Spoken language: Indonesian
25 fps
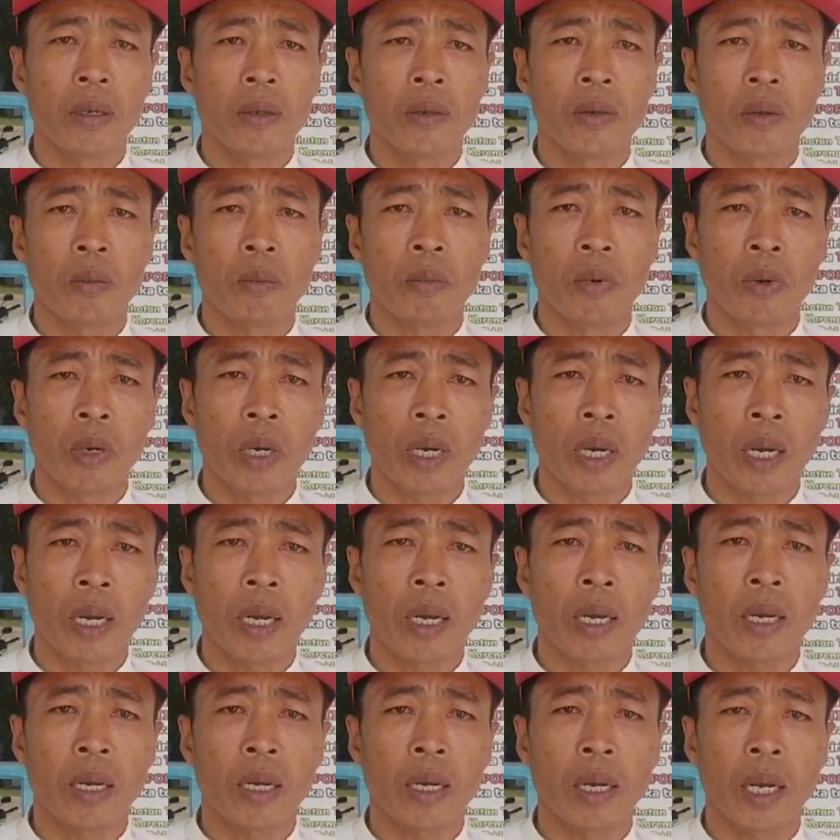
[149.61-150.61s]

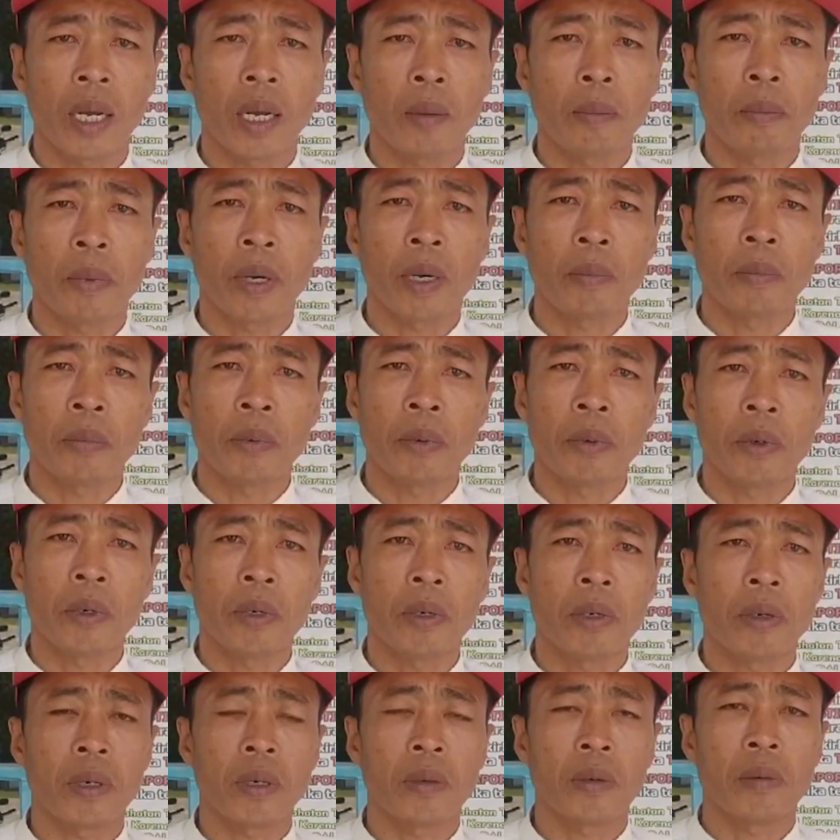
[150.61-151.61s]
Semoga
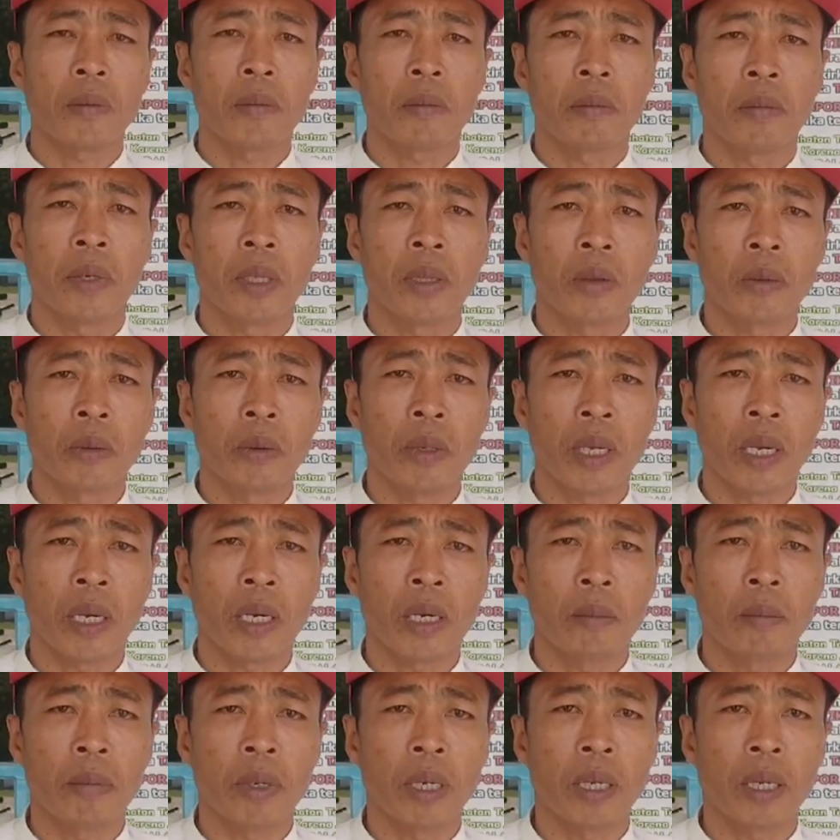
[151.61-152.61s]
apapun bentuk yang
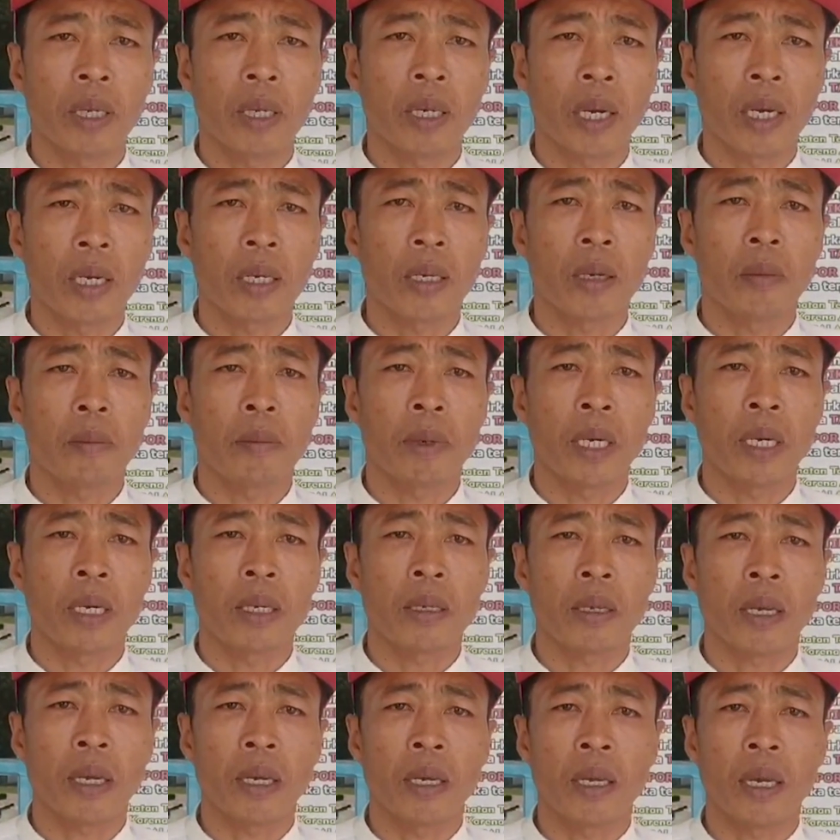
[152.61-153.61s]
diberikan
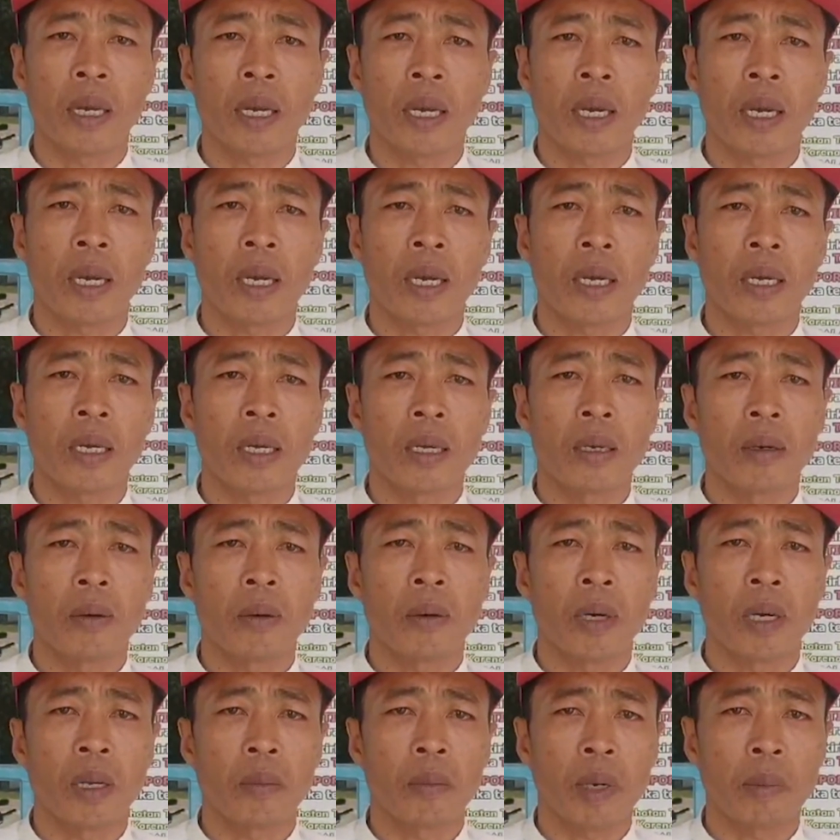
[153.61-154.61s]
kepada saya
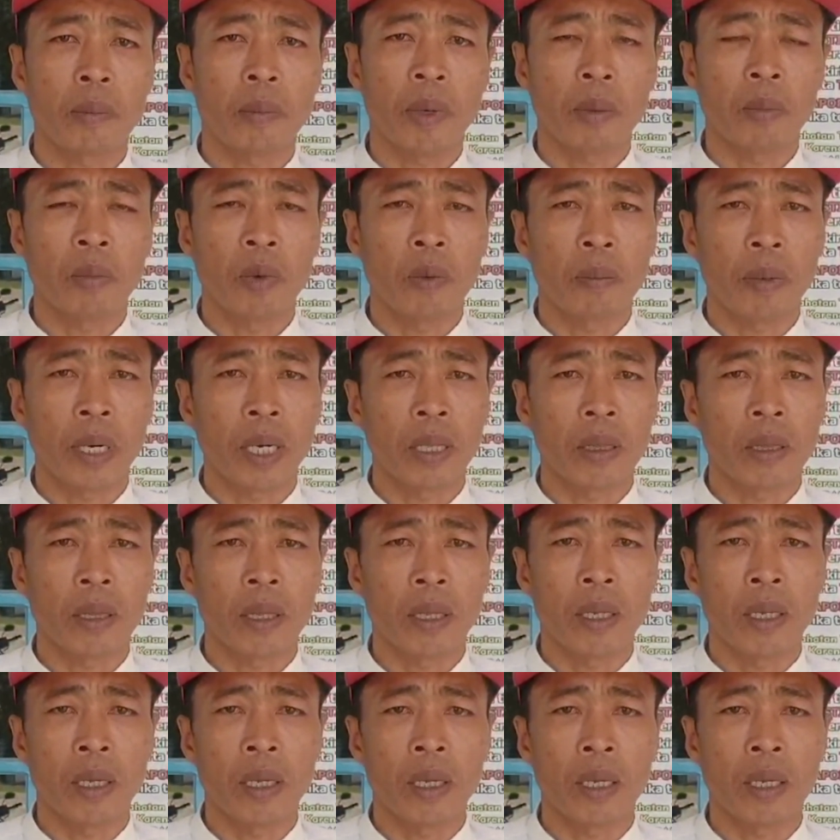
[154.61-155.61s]
oleh Bapak
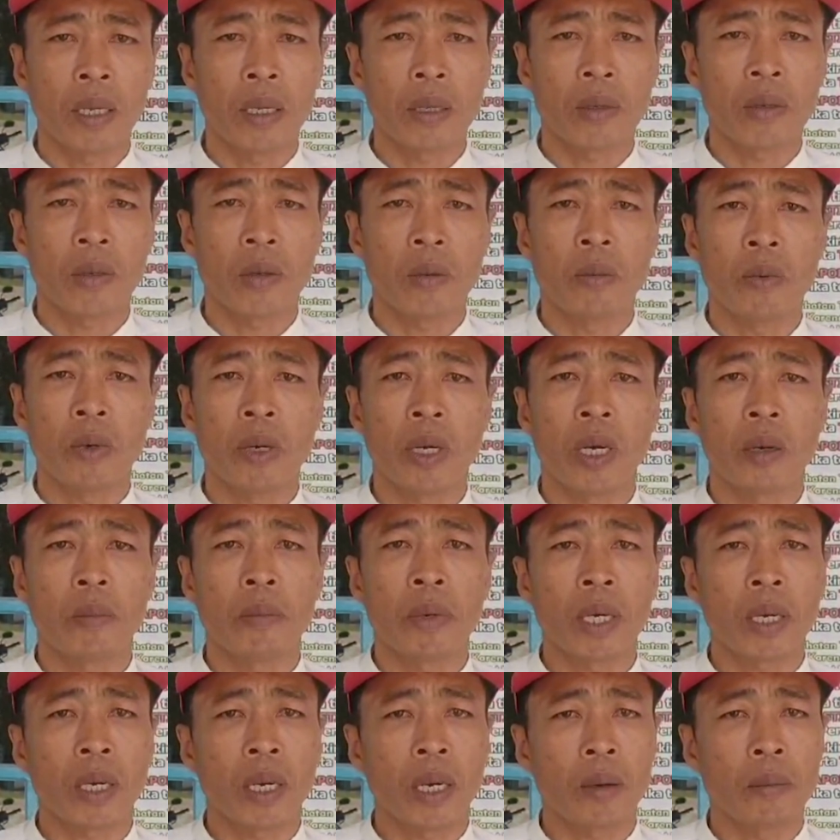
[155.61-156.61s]
Bupati, semoga
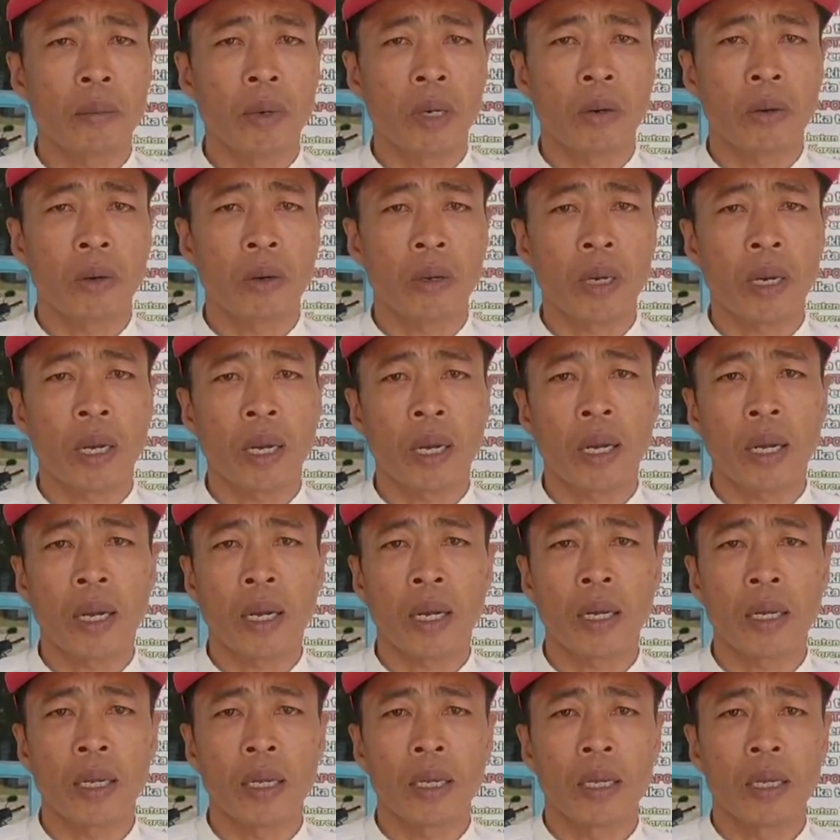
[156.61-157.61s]
berkah
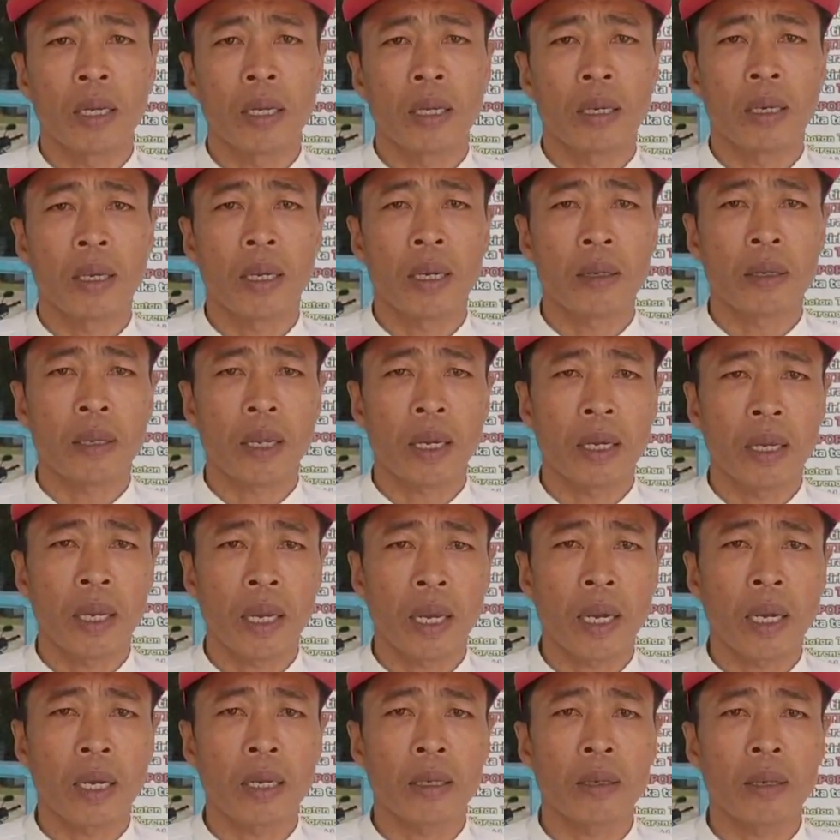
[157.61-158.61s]
barokah dan
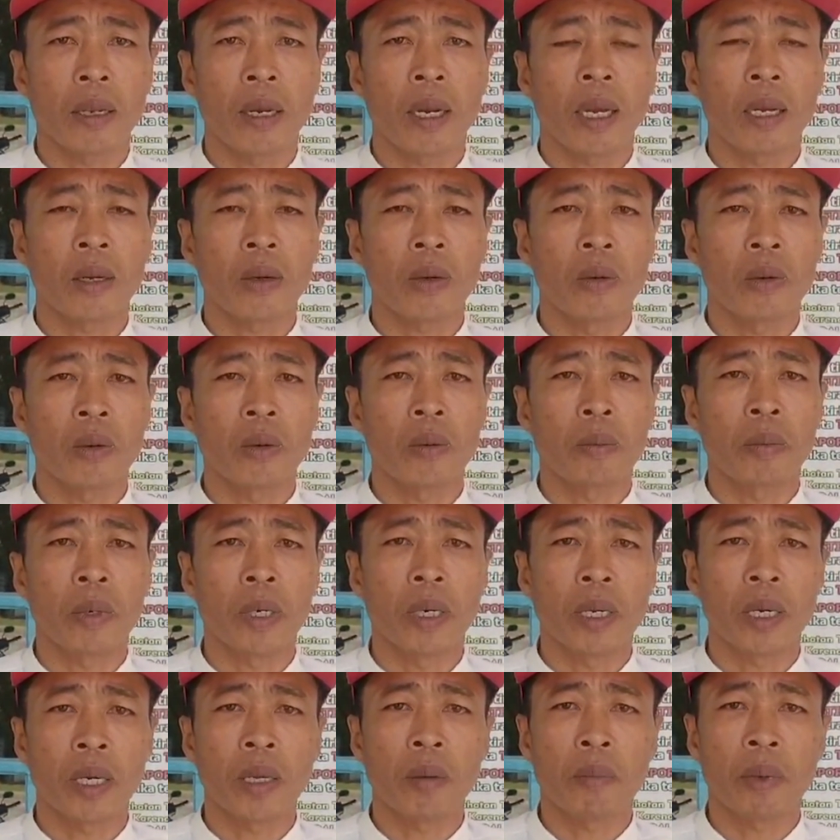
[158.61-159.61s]
saya selaku
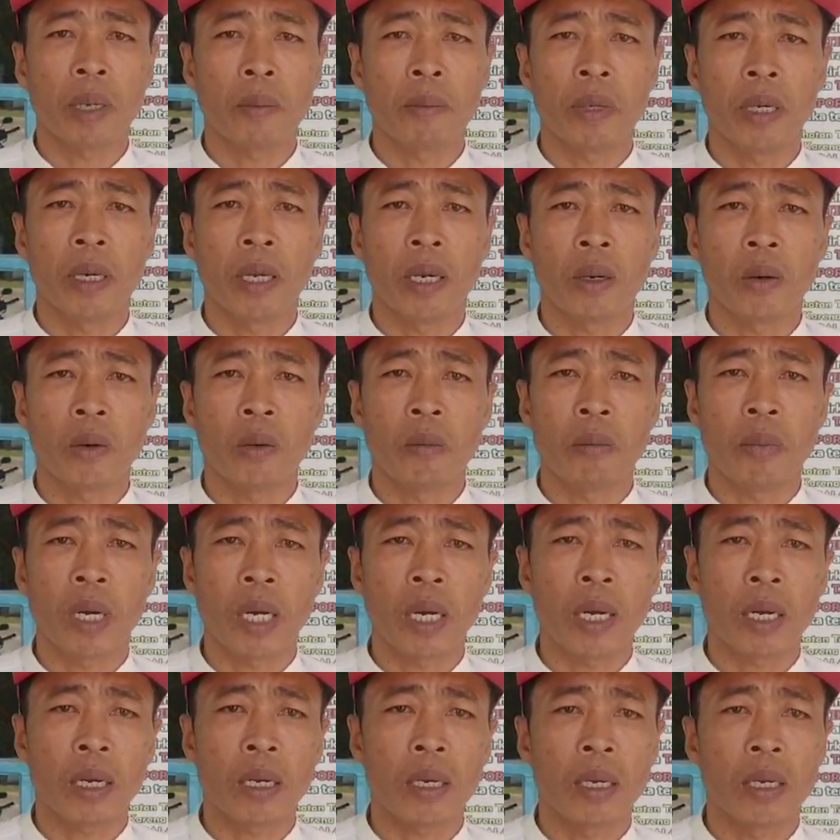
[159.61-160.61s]
penerima bedah
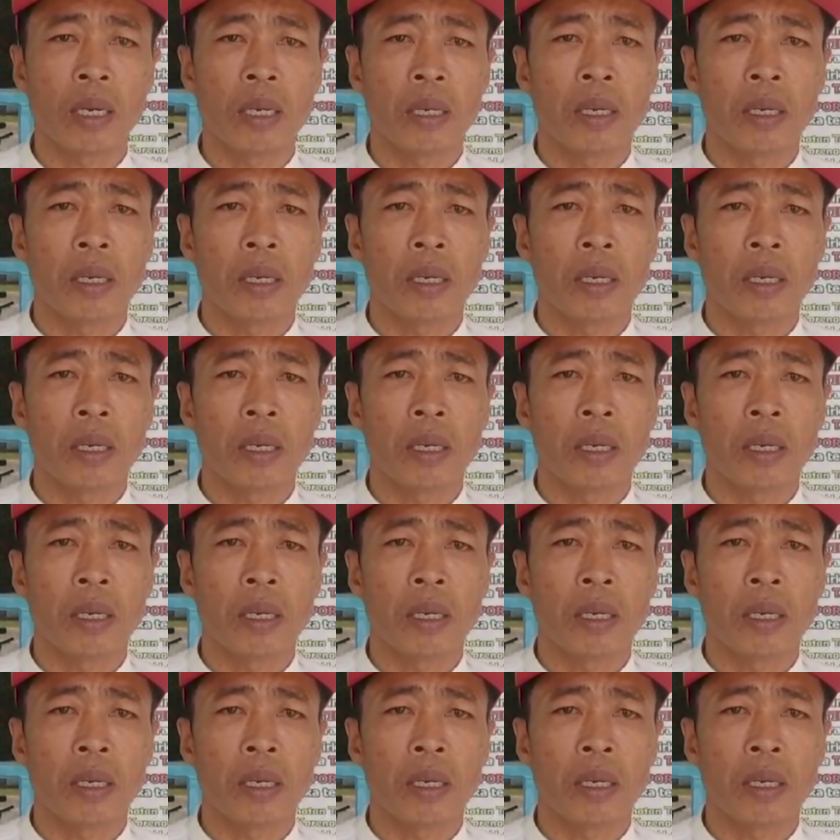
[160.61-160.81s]
rumah